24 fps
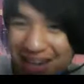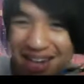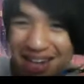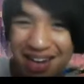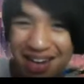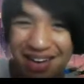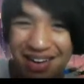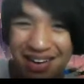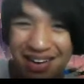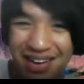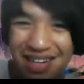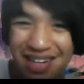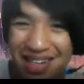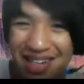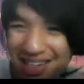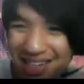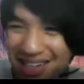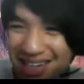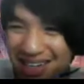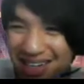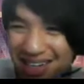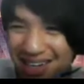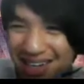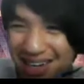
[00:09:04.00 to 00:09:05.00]
นี้เนาะเรื่อง
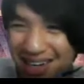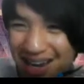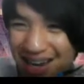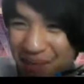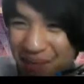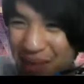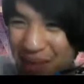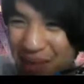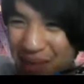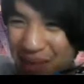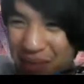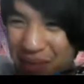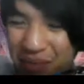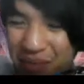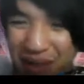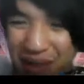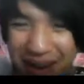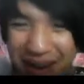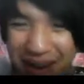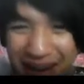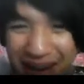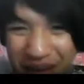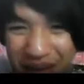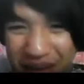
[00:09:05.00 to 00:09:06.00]
คำนามรับได้
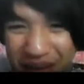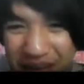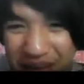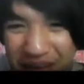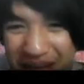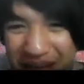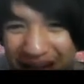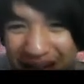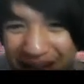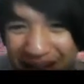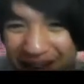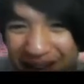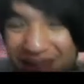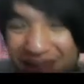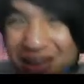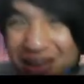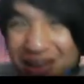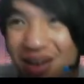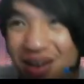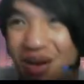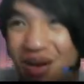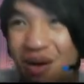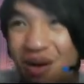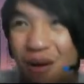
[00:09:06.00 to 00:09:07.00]
นามนั้นไม่ได้นะ เรื่อง
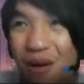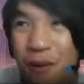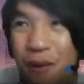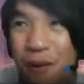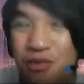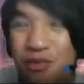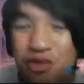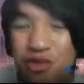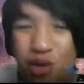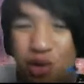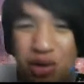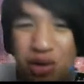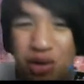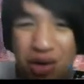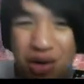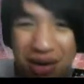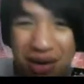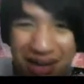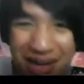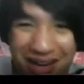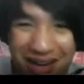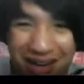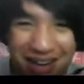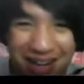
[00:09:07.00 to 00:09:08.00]
ของฟู้ดคอน
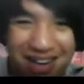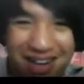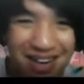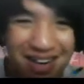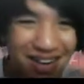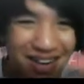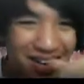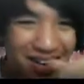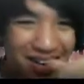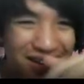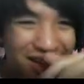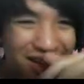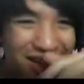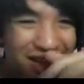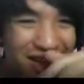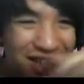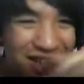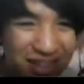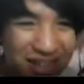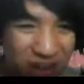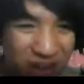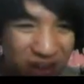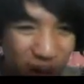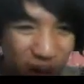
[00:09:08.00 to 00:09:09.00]
เทนเนอร์เนาะ
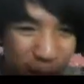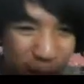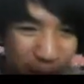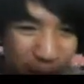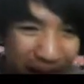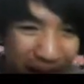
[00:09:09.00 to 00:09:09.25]
ต่อไป